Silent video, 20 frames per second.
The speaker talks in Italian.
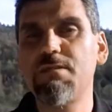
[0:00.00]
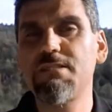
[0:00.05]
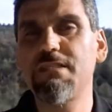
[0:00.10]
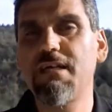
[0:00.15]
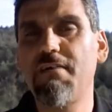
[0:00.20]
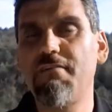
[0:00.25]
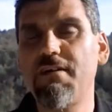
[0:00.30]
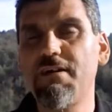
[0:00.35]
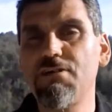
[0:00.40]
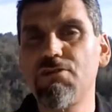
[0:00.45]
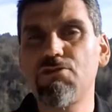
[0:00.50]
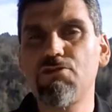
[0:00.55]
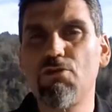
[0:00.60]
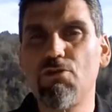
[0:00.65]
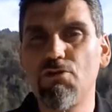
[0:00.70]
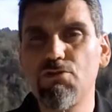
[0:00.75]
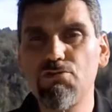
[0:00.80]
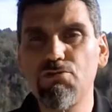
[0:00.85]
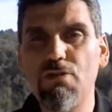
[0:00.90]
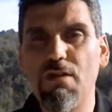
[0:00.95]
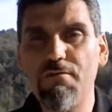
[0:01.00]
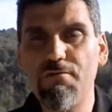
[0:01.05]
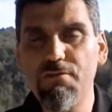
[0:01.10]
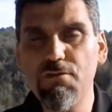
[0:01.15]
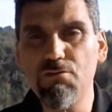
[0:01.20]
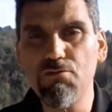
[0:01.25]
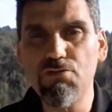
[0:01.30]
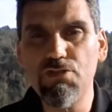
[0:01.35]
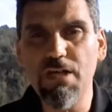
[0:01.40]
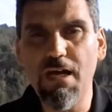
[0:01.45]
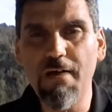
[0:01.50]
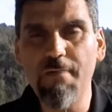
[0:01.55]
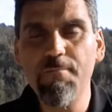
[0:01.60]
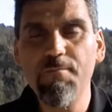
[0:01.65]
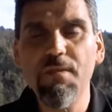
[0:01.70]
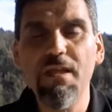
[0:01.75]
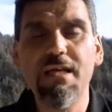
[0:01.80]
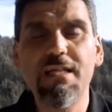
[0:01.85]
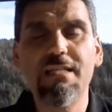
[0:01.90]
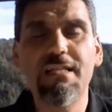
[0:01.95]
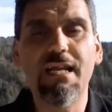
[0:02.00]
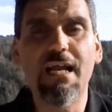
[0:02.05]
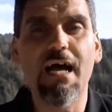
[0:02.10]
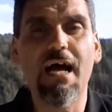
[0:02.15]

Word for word: si basava solo sulla fiducia